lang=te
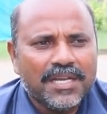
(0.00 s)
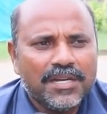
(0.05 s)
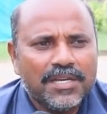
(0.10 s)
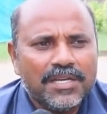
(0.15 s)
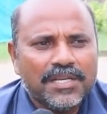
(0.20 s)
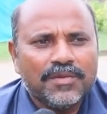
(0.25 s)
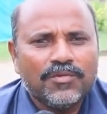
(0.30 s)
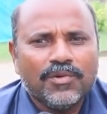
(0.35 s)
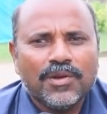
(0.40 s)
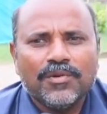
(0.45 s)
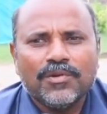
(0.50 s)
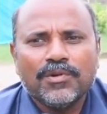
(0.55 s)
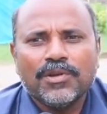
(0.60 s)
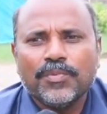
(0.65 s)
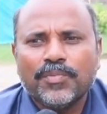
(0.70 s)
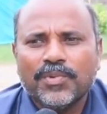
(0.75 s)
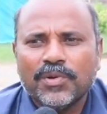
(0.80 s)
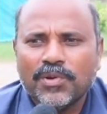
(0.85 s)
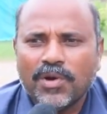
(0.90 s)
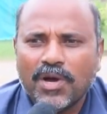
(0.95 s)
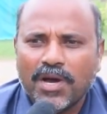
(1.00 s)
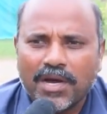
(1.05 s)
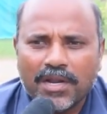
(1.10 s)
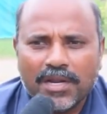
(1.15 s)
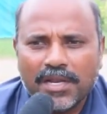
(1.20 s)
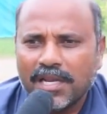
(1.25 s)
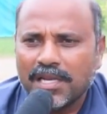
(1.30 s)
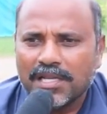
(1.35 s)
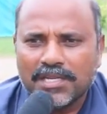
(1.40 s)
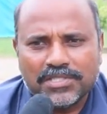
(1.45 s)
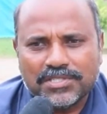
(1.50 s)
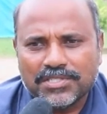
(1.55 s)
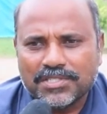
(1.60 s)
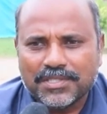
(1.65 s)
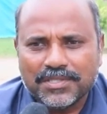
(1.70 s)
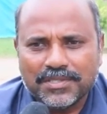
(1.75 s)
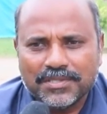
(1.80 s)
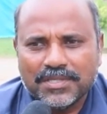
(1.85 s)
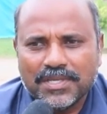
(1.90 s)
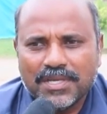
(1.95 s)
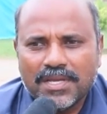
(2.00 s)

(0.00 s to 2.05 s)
వాళ్ళు ఎప్పుడుకో ఆరు నెలలకు ఇచ్చారు